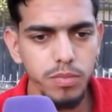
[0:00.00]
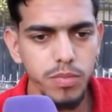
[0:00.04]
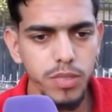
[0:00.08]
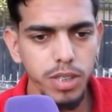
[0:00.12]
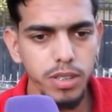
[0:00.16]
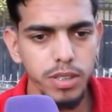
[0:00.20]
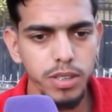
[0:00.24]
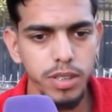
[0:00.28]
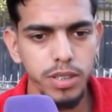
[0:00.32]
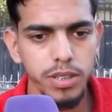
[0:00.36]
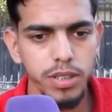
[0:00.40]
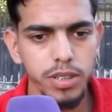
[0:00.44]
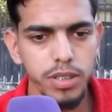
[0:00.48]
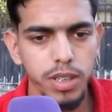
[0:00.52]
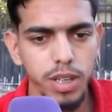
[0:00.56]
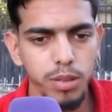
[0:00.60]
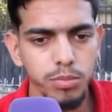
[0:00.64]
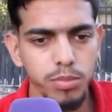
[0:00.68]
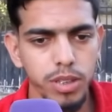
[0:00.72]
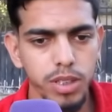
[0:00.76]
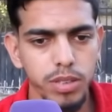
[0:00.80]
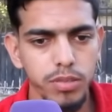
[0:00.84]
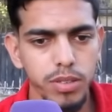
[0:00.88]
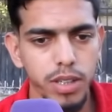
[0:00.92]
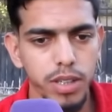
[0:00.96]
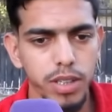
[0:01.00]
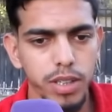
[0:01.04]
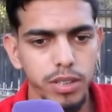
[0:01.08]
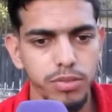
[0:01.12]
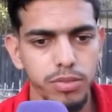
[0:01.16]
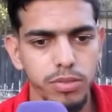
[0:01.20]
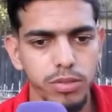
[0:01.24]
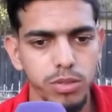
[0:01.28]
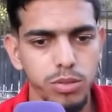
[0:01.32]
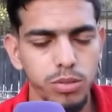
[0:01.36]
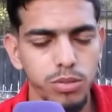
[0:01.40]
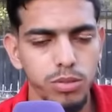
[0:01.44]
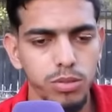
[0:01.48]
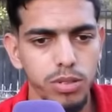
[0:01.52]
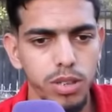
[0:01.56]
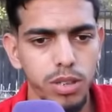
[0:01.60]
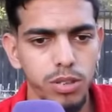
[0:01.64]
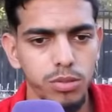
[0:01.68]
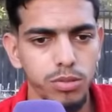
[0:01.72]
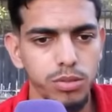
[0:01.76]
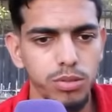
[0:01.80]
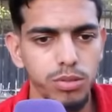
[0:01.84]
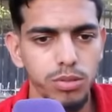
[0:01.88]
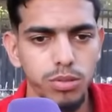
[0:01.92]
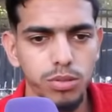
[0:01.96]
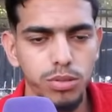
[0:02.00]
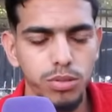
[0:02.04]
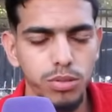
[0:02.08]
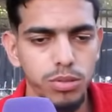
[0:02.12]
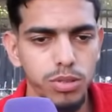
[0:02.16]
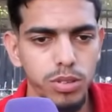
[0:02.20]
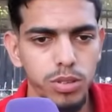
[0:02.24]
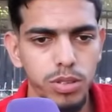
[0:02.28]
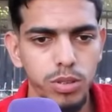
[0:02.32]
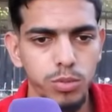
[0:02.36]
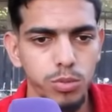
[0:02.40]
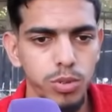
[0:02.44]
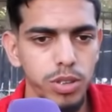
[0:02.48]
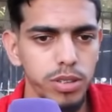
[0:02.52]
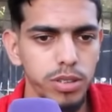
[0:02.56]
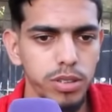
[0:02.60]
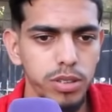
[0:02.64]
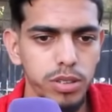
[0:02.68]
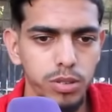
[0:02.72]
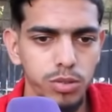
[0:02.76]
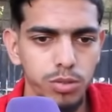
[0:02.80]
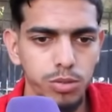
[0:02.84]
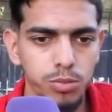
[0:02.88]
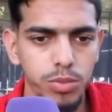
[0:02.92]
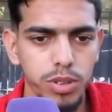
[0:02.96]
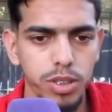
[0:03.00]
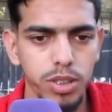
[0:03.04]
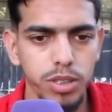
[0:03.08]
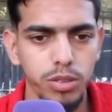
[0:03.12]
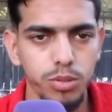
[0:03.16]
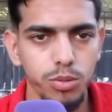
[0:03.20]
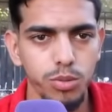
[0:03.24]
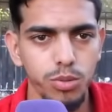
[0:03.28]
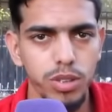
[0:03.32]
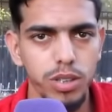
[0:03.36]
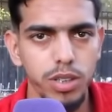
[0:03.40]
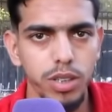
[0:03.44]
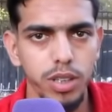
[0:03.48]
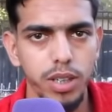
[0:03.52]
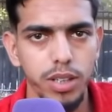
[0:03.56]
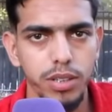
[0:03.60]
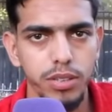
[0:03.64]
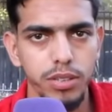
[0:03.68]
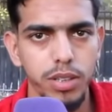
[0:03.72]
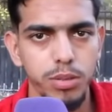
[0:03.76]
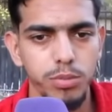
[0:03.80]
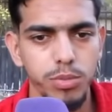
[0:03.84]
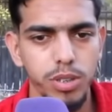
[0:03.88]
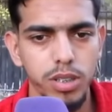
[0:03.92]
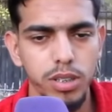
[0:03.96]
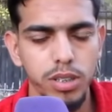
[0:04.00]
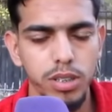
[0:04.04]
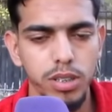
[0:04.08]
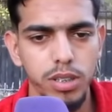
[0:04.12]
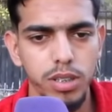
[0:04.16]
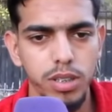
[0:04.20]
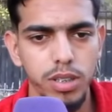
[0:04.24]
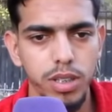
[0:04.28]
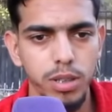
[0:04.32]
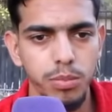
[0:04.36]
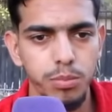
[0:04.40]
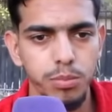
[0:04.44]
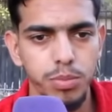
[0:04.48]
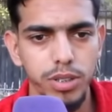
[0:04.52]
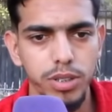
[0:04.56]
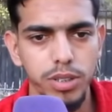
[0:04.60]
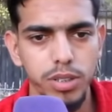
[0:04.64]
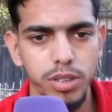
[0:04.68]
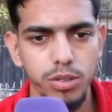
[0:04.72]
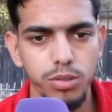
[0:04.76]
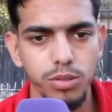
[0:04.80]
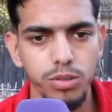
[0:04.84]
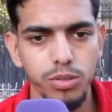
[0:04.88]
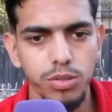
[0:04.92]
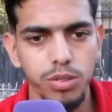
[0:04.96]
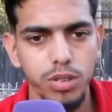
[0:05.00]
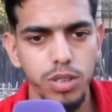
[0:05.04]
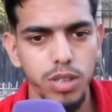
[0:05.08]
يعني عبد اللطيف اخري عنده الويد ديالو مريض هو اللي خدام على الاب ديالو